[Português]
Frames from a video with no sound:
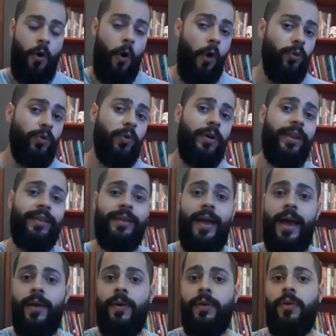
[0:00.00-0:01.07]
Outro
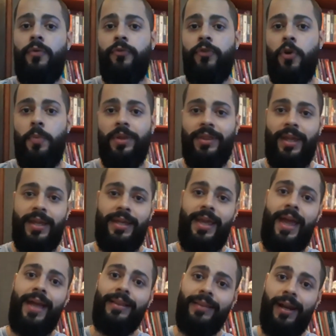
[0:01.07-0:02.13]
critério é que o filme tem que
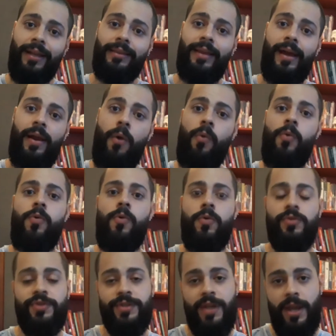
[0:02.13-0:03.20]
retratar algum
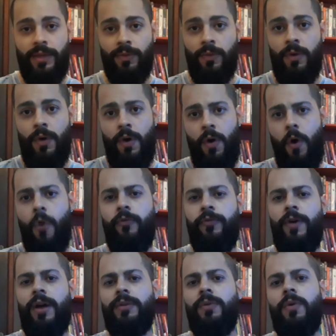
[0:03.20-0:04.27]
conceito ou
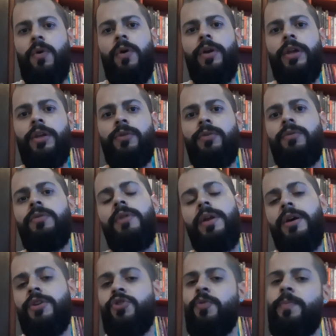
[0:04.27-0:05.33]
fato ocorrido
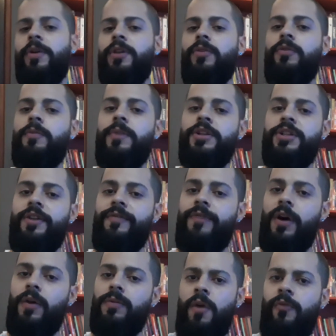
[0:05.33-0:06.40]
durante o período
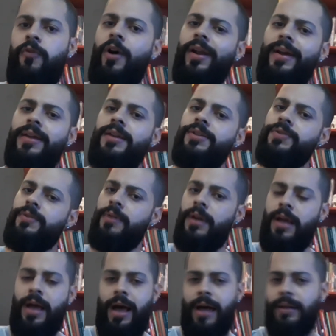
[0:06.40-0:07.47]
medieval. Fora isso,
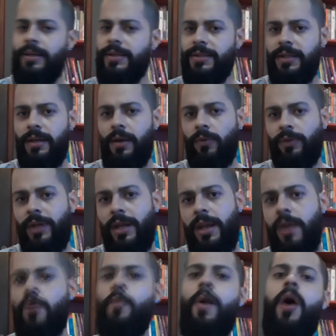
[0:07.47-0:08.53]
a lista não tem
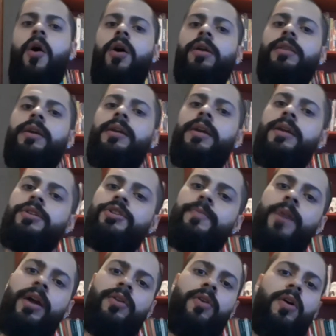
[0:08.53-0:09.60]
nenhuma ordem nem de
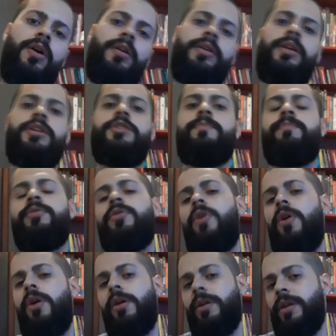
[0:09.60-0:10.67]
melhor, nem de
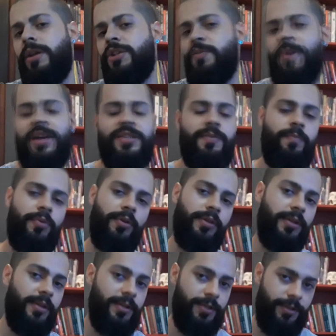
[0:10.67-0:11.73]
pior, nem de mais
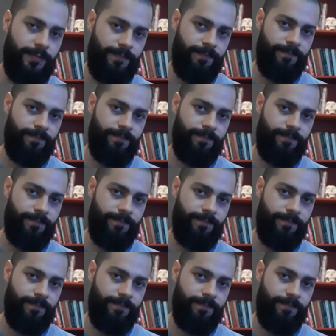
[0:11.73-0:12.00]
importante.